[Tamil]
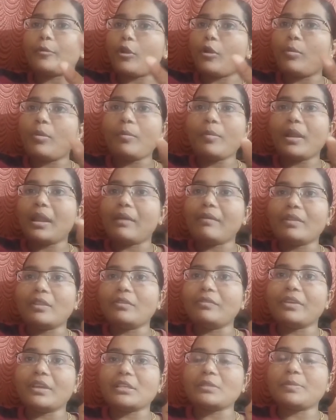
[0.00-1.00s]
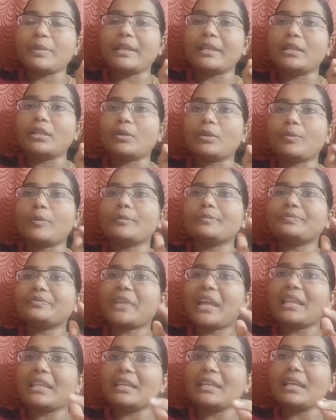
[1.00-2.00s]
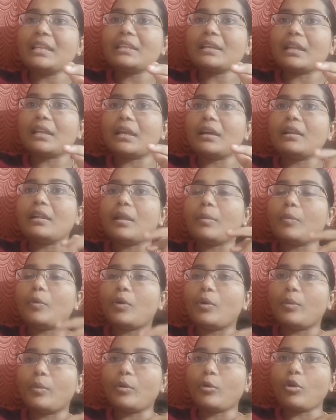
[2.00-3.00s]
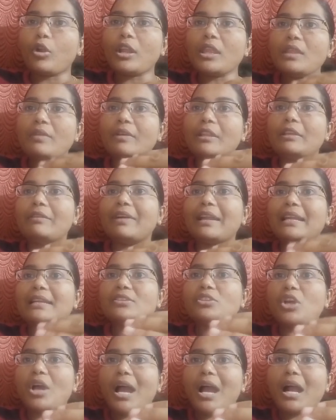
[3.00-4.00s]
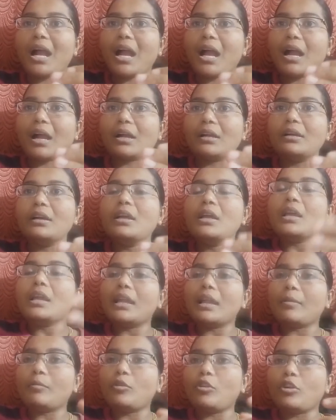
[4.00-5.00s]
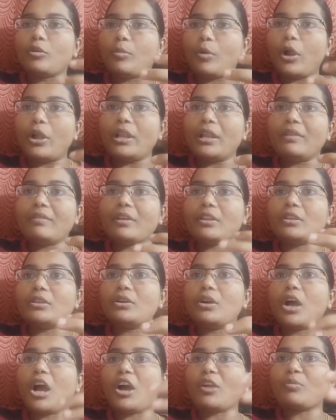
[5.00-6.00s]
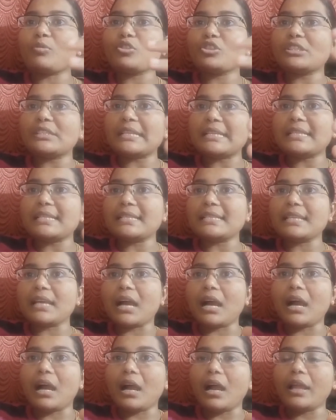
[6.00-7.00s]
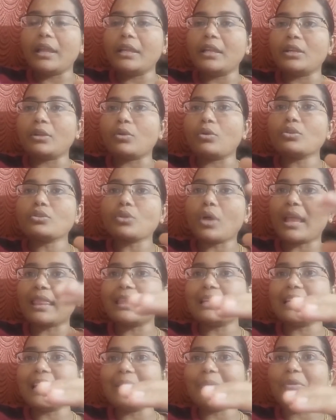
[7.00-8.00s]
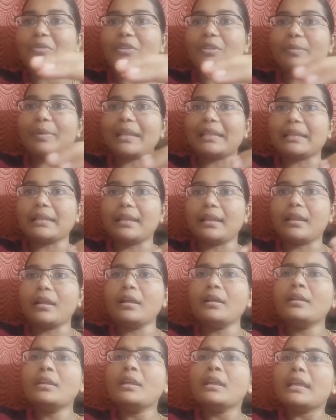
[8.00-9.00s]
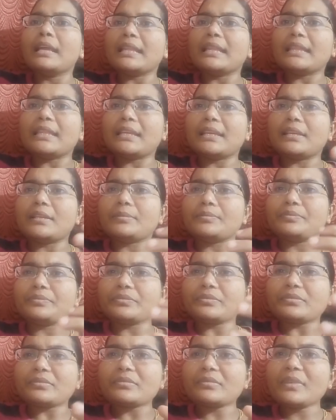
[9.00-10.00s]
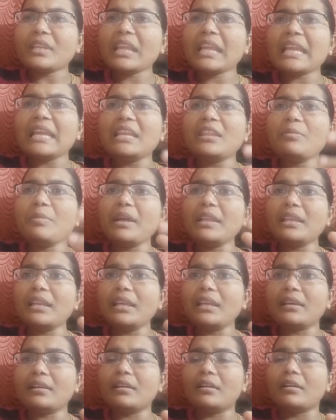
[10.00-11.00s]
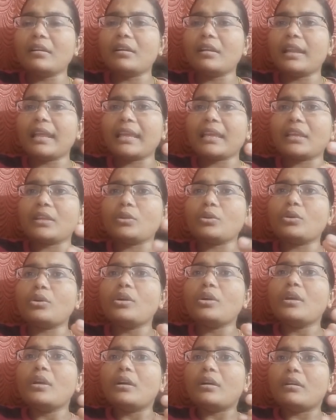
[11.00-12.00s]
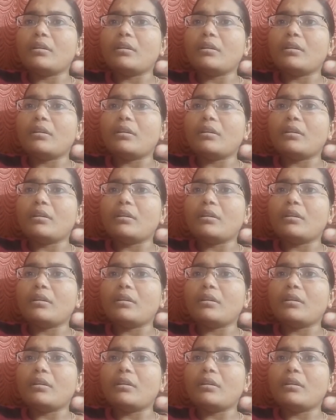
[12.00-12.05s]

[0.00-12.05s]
ப்ராப்ளம் um, எல்லாம் வந்து ஃபேஸ் பண்ணிகிட்டு இருப்போம் அது என்னதுக்குன்னா நம்ம குழந்தை வந்து வளர்ச்சி ஆக ஆக நம்மளோட பாடியில் வந்து ஹார்மோன்ஸ் சேஞ்சஸ் ஆகின்னு இருக்கும் ஸோ அந்த டைம் டைமில் வந்து பார்த்திங்கன்னா இந்த இது மாதிரி லைக் இன்னும்